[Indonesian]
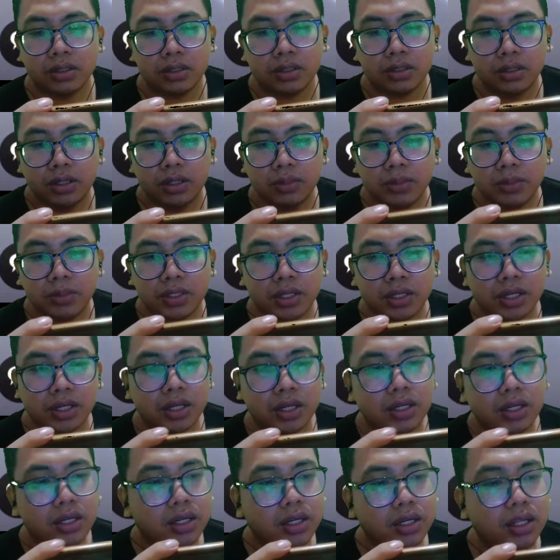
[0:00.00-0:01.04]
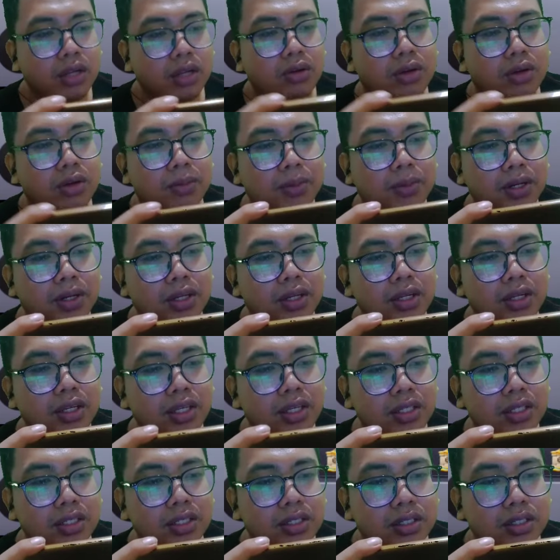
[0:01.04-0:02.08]
Ini bisa kayak gini loh kapalan nih
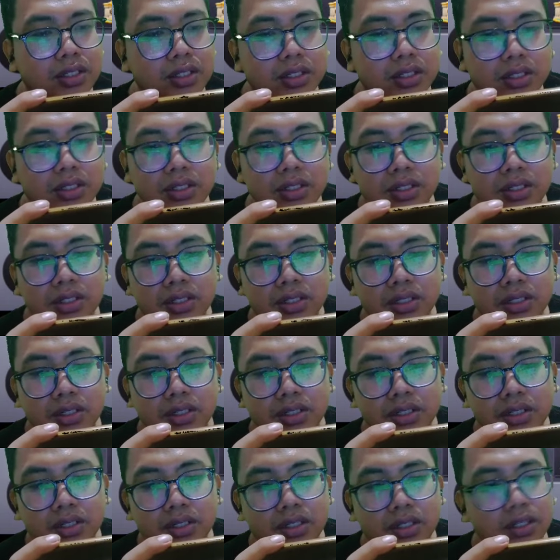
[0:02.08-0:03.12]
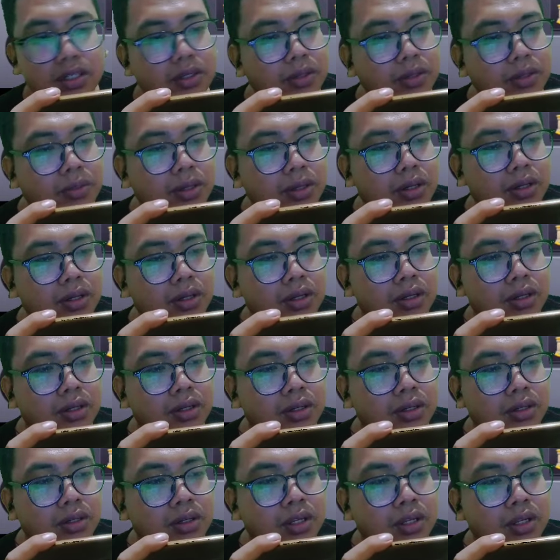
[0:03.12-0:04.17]
guys. Emang
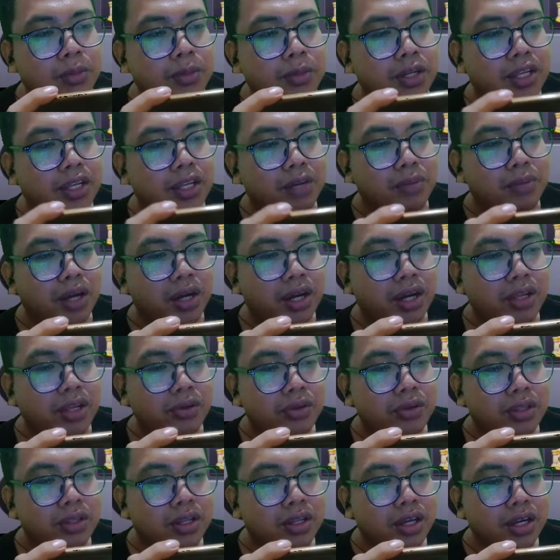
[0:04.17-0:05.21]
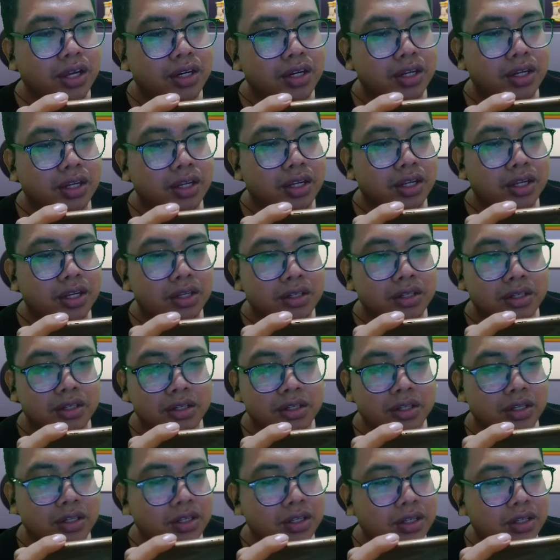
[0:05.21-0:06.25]
diam-diam menghanyutkan ini ya
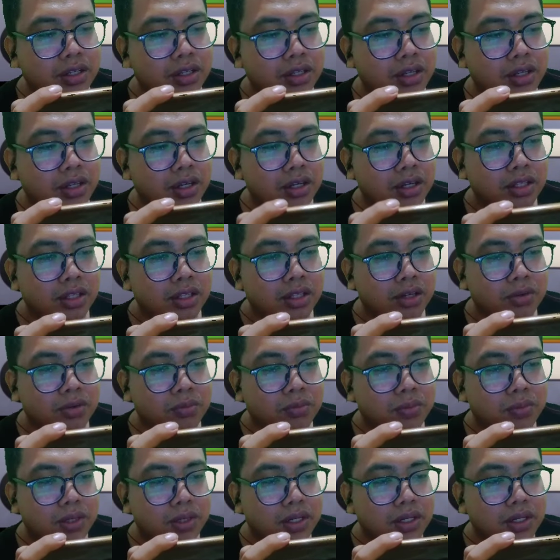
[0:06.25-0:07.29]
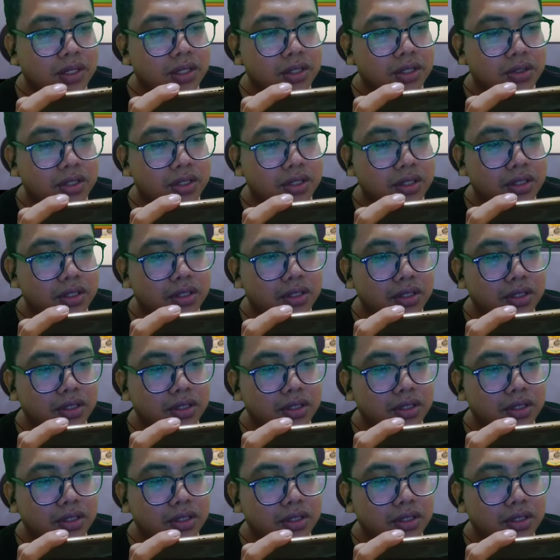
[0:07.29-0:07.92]
dari ananta rupa nih guys.